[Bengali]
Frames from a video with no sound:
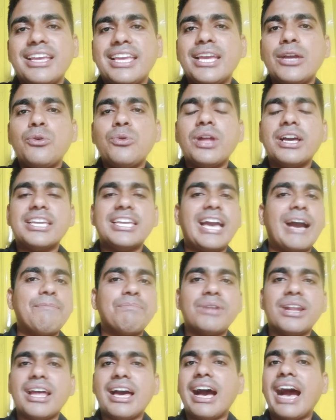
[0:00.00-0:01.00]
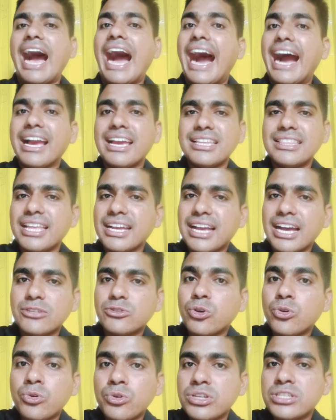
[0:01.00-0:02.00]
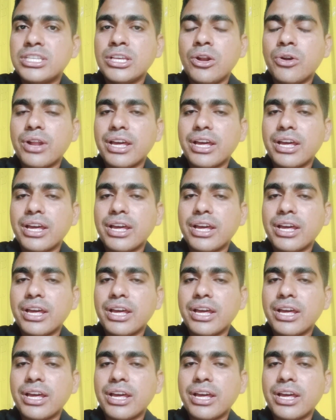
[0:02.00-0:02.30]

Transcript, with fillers: এগুলা কি আপনারা আগে দেখা জরুরি ছিল